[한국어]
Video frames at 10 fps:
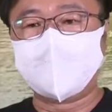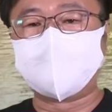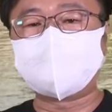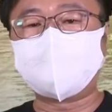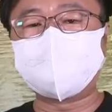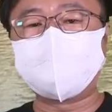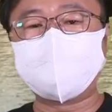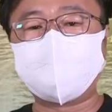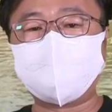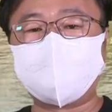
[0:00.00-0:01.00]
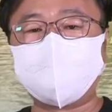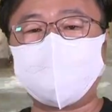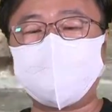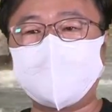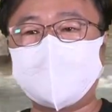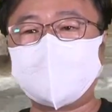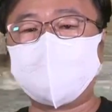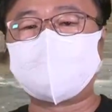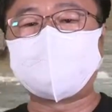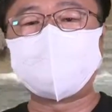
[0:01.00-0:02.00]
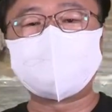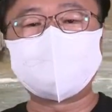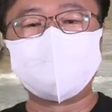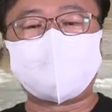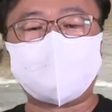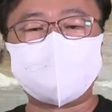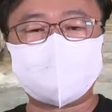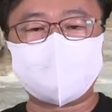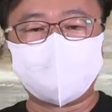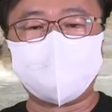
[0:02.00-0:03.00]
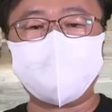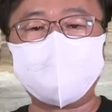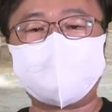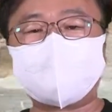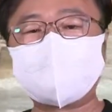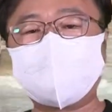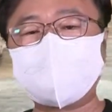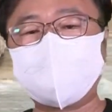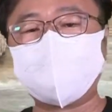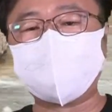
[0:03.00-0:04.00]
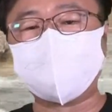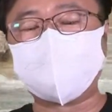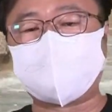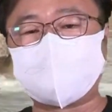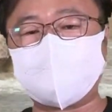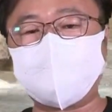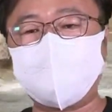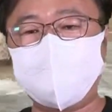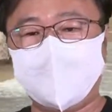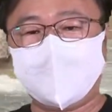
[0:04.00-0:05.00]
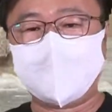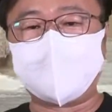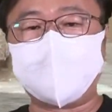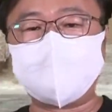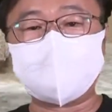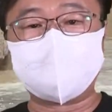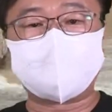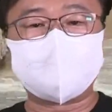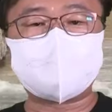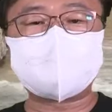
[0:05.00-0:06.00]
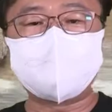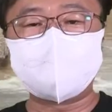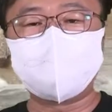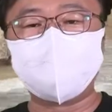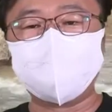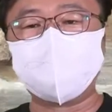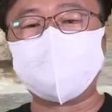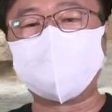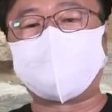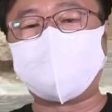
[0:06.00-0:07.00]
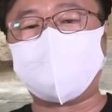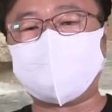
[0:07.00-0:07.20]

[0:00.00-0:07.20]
어, 최근에 이제 뭐 저희 삼자천을 가 보면 낚시하시는 분들도 계시고 또 거기서 이렇게 식사하시는 분들도 많이